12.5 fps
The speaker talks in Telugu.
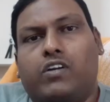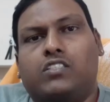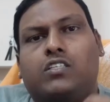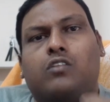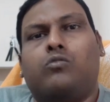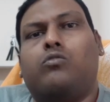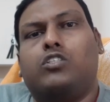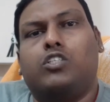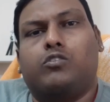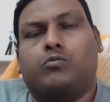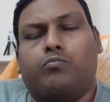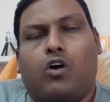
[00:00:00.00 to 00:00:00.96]
ఫ్రెండ్స్ నాకు
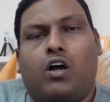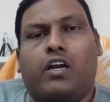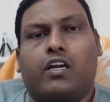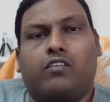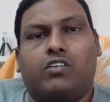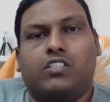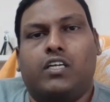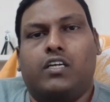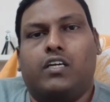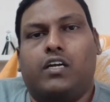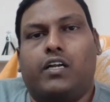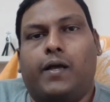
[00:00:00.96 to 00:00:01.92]
ఇంకొచ్చి స్మాల్ రిక్వెస్ట్
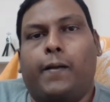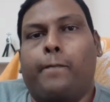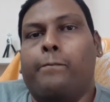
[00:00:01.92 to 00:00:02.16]
ఏంటంటే